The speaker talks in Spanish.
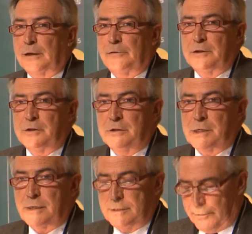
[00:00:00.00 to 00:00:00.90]
reflexiones
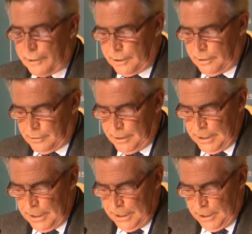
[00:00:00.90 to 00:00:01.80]
que aquí se vertieron,
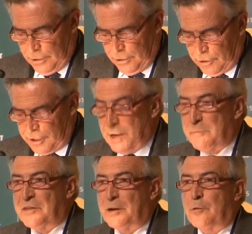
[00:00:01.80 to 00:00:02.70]
yo quisiera
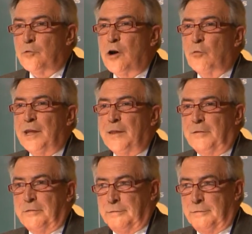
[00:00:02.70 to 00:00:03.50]
empezar por una obviedad.